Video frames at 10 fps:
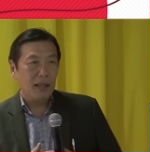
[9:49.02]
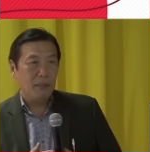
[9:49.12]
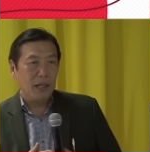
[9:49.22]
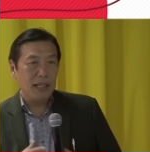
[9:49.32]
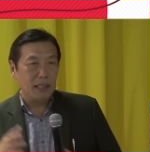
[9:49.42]

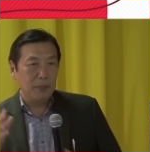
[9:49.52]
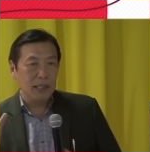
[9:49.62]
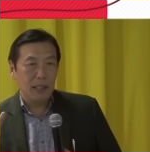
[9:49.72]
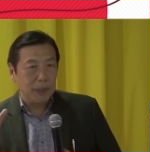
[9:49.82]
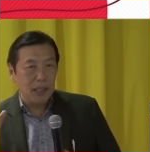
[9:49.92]
ไม่ใช่ตะพื
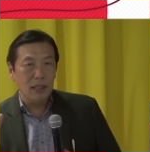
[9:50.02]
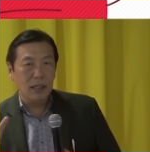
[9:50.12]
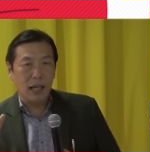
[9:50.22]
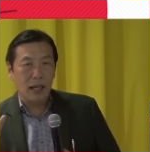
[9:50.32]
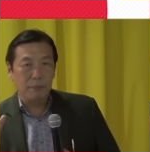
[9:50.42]
นตะพือ
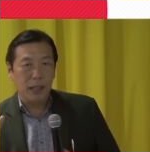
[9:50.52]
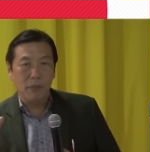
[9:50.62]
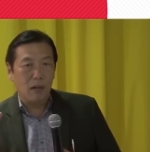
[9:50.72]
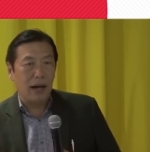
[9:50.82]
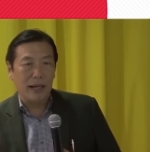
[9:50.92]
นะฮะ เป็น
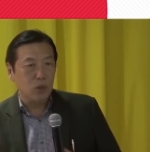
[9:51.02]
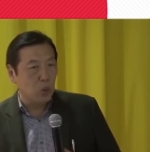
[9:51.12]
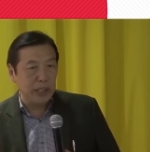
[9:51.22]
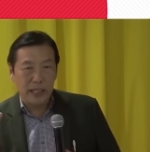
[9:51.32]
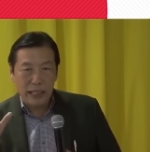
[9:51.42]
เบาหวานคุ
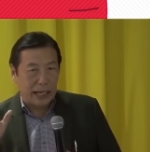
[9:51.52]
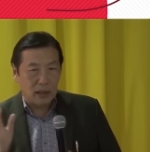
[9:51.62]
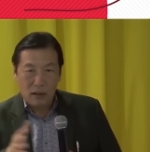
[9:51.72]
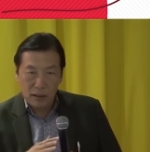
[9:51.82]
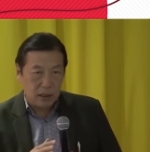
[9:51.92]
ณกินยาต
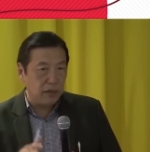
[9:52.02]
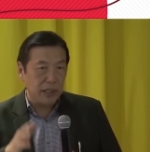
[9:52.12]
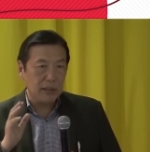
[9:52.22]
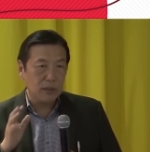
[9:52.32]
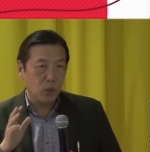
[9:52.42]
ลอดชีวิต
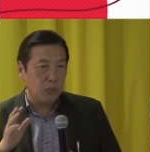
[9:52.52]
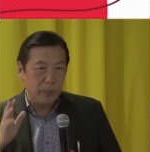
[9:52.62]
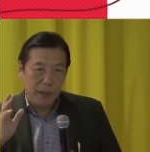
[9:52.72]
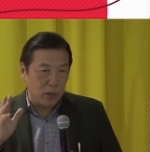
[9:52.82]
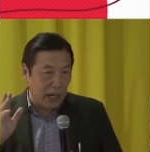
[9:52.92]
คุณไม่
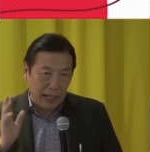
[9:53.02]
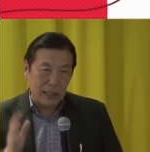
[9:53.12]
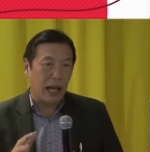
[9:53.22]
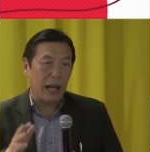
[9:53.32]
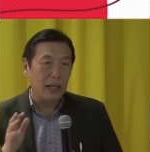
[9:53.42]
มีโอกาส
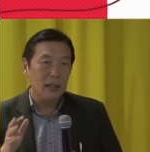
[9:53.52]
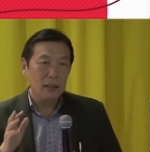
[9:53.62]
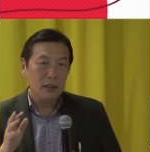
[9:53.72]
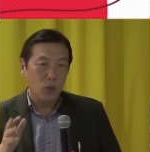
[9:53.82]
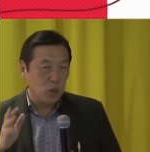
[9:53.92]
หาย
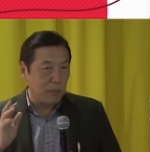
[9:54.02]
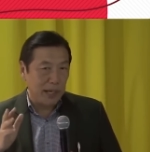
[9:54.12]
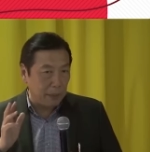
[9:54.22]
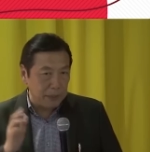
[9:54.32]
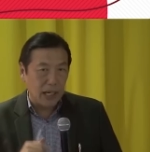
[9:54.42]
คุณต้องมา
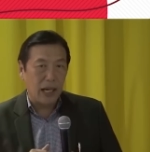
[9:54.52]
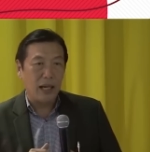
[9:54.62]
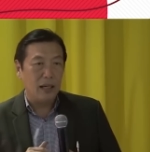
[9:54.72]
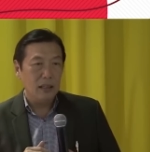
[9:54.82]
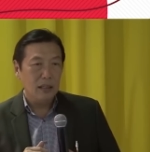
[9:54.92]
รับยา
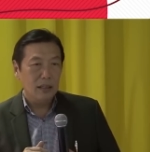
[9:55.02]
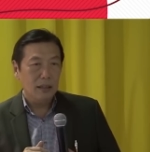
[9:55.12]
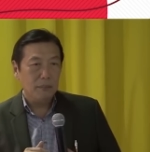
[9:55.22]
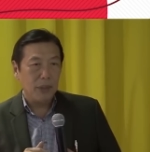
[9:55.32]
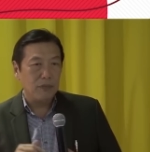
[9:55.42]

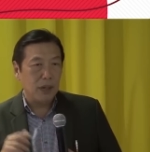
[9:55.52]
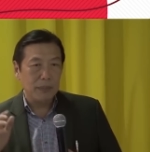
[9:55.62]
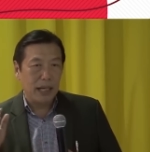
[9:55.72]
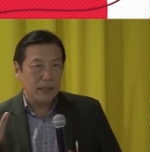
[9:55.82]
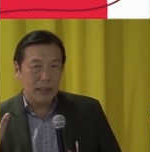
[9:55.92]
เป็นความ
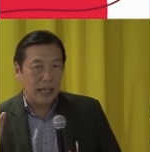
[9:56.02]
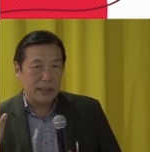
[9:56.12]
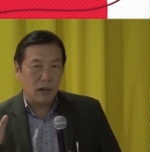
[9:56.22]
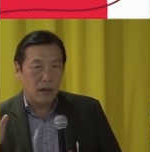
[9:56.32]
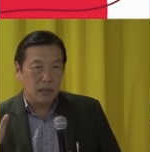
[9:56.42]
ดันกินยา
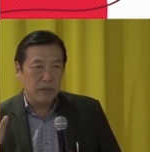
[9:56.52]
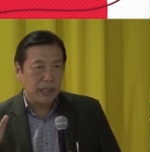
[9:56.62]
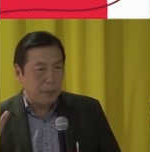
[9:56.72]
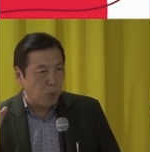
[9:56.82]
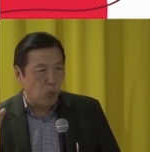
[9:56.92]
ตลอดชีวิต
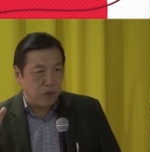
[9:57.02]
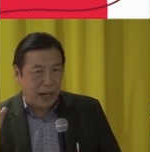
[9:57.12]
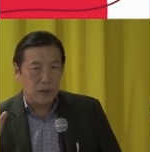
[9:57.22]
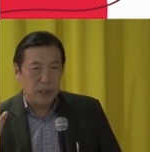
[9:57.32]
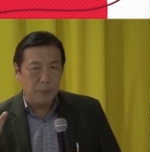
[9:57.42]
ถ้าปลูกฝัง
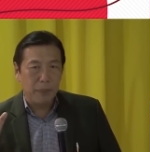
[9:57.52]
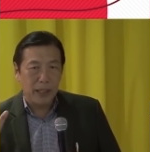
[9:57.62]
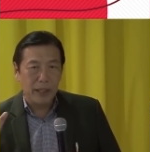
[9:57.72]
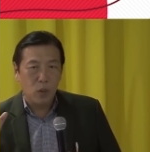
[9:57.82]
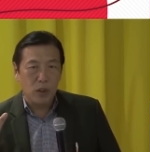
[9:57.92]
อย่างนี้ไป
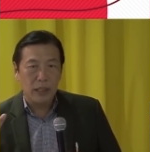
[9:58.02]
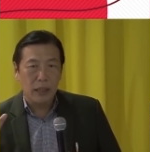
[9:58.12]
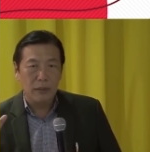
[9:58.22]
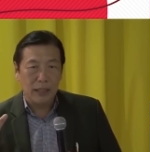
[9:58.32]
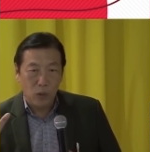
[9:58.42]
ในคนทั้ง
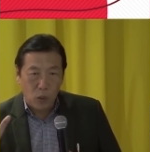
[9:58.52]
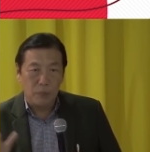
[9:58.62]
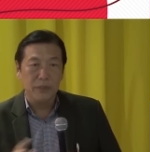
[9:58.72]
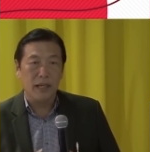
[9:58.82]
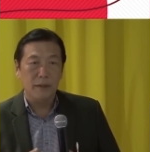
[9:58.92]
สังคม
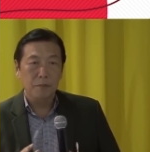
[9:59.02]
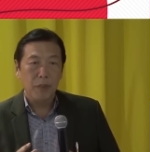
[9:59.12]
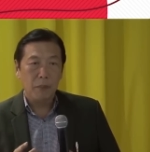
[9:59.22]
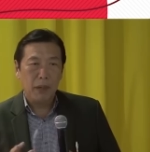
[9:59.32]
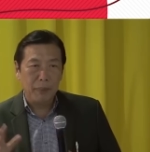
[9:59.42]
เนี่ย
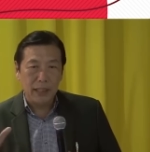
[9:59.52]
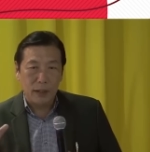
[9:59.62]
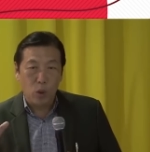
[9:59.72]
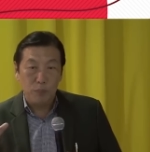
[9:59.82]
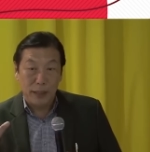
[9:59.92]
มันเป็นสัง
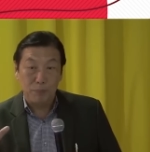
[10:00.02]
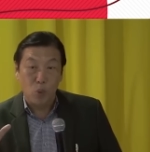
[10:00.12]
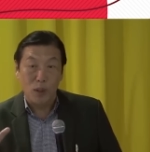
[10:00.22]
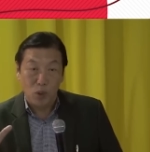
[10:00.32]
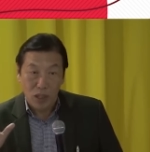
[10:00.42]
คมเจ็บ ป่
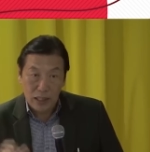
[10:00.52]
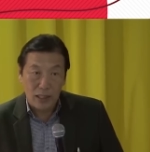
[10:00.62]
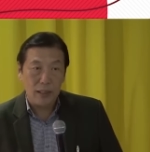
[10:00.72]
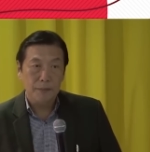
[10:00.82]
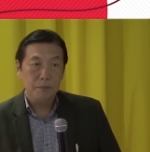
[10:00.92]
วยหมดเลย
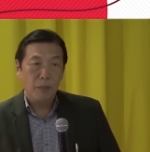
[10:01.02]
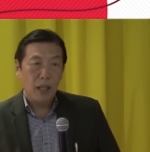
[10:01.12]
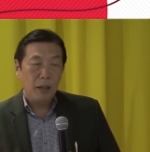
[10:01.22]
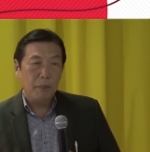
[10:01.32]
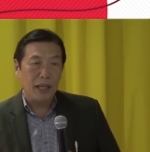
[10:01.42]

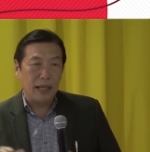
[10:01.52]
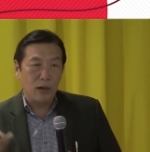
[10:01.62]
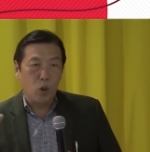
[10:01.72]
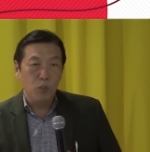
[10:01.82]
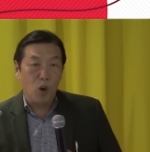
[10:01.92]
เป็นสัง
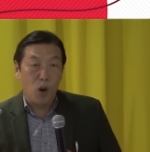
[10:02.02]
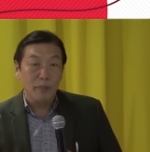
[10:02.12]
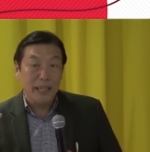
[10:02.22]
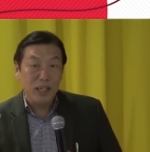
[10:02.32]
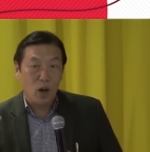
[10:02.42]
คมงอ
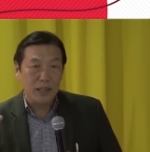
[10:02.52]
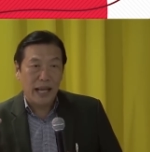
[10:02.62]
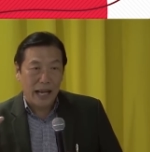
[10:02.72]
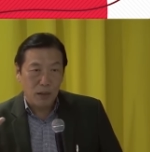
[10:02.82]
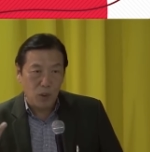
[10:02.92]
มืองอ
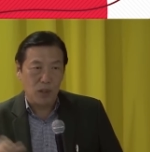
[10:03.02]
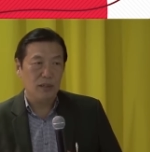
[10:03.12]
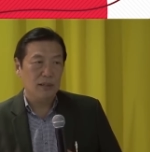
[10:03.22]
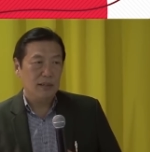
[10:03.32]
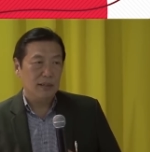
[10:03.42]
เท้าหมด
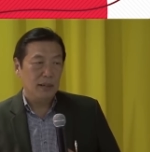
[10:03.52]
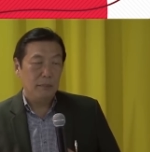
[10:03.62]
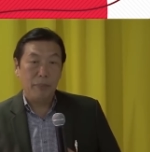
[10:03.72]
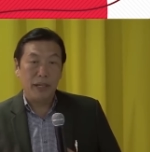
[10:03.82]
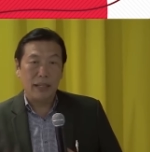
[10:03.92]

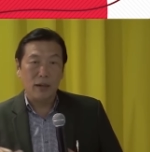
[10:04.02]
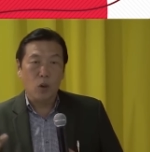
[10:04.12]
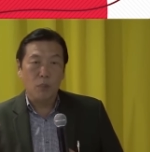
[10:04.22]
เป็นสังคม